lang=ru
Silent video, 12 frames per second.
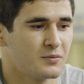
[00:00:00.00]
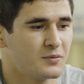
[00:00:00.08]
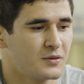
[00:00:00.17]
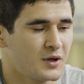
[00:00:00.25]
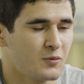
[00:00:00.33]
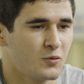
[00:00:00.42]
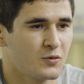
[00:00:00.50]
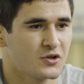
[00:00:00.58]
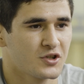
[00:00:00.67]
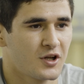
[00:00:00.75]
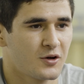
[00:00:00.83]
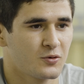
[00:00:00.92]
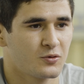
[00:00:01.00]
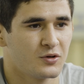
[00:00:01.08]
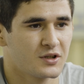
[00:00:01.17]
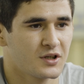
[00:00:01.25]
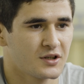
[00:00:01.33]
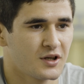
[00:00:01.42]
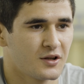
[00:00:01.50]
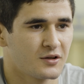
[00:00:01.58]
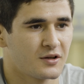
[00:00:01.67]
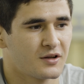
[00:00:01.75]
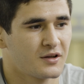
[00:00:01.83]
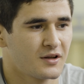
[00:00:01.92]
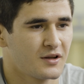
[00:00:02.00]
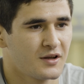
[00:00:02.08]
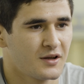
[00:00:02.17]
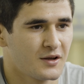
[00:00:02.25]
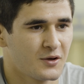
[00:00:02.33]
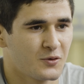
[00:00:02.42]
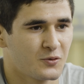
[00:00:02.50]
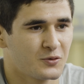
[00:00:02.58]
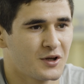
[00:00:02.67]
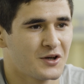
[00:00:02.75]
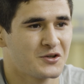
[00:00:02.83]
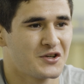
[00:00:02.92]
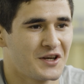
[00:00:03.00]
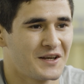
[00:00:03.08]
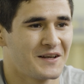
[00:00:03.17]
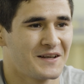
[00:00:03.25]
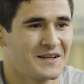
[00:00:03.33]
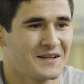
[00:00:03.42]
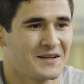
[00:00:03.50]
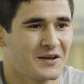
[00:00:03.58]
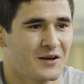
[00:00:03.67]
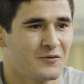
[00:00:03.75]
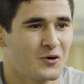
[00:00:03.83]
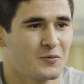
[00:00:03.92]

бы ему пожал руку и сказал «удачи, ковер